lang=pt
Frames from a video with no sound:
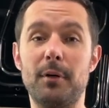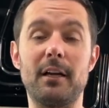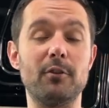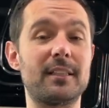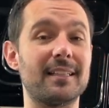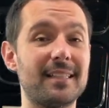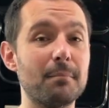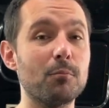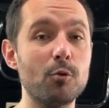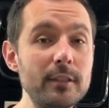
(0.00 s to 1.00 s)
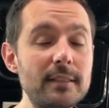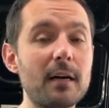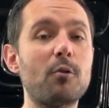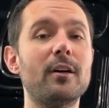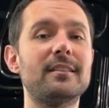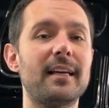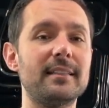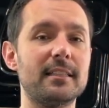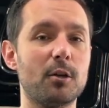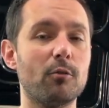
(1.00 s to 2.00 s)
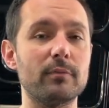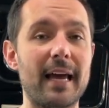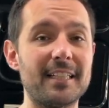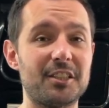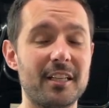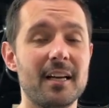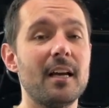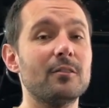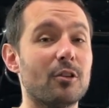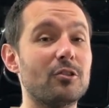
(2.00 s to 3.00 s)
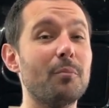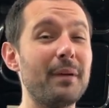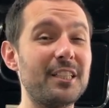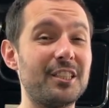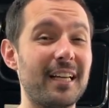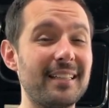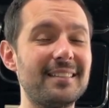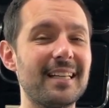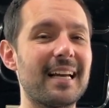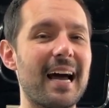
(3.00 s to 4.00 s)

porque eu vou trazer muita coisa ainda de home Nós vamos mexer nesse